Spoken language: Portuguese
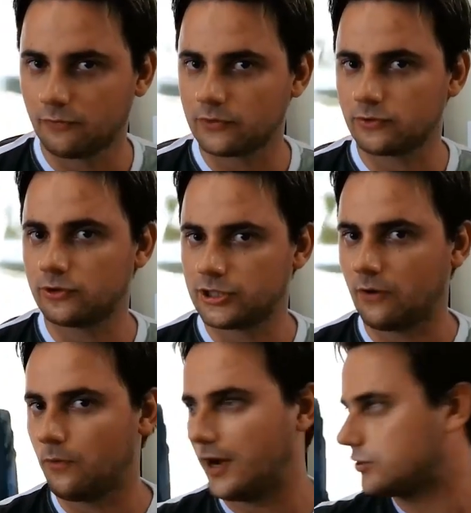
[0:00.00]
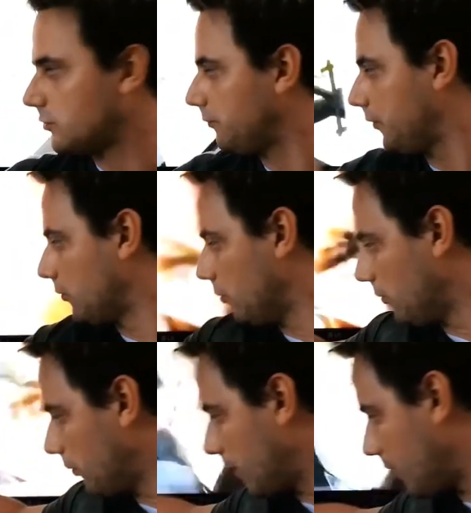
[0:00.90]
eu vou sortear um Action
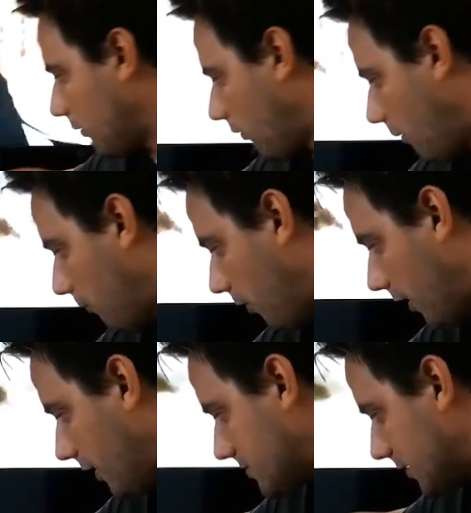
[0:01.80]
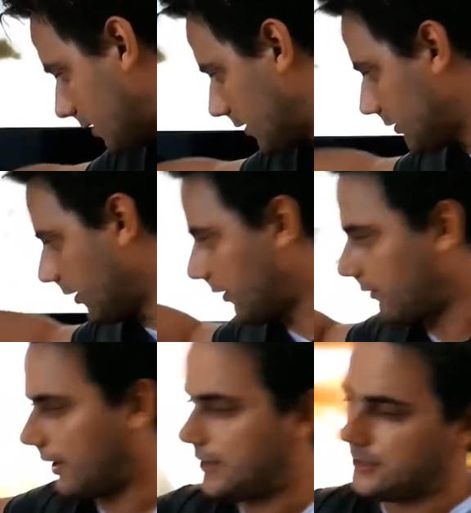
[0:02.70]
Figure como este aqui do
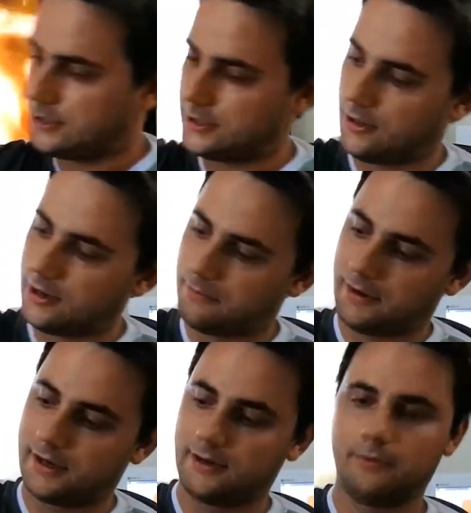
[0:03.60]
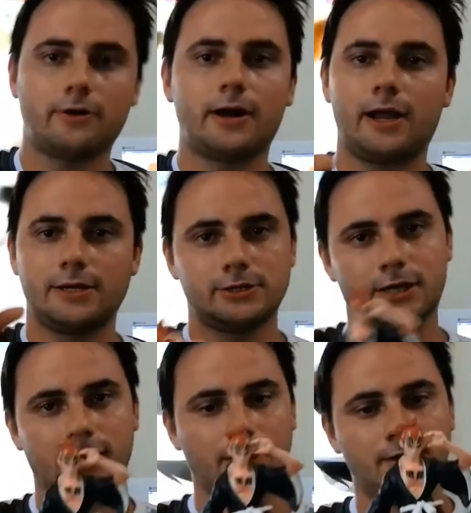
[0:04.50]
Range. Olha que bacana meu
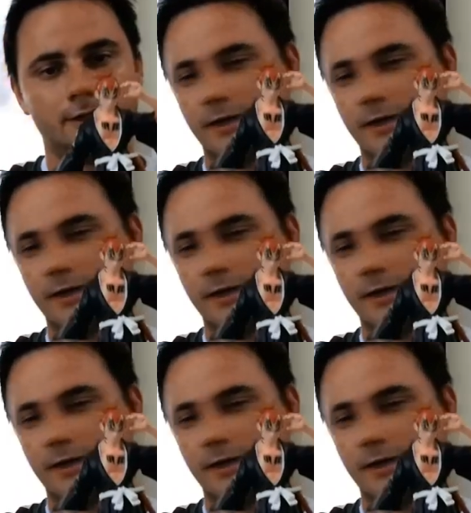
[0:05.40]
Range aí,